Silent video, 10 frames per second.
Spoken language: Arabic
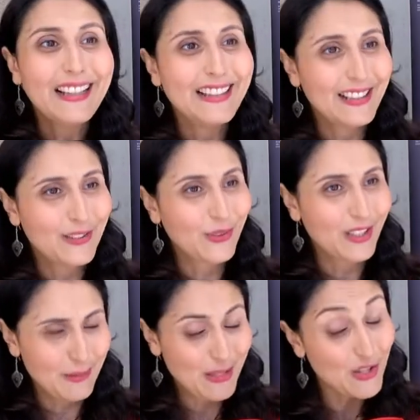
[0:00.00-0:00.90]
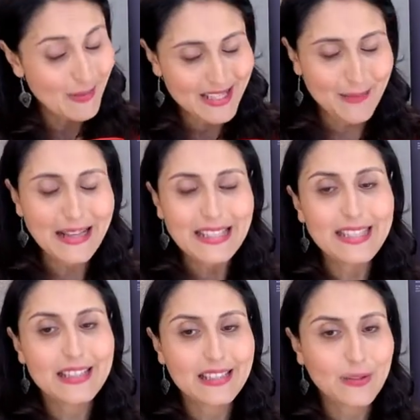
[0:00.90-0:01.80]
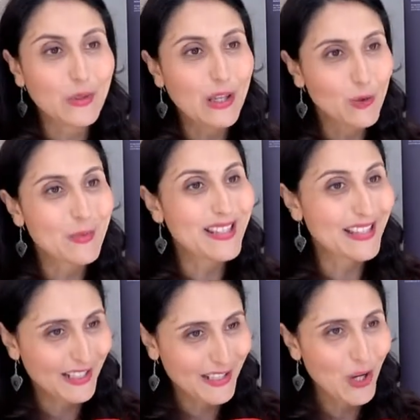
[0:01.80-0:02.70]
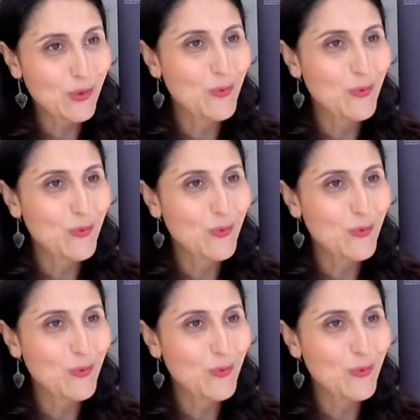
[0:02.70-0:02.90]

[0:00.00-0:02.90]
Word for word: آه، دونك عماد جمعه سامحني آه، دونك هذوما استدعيناهم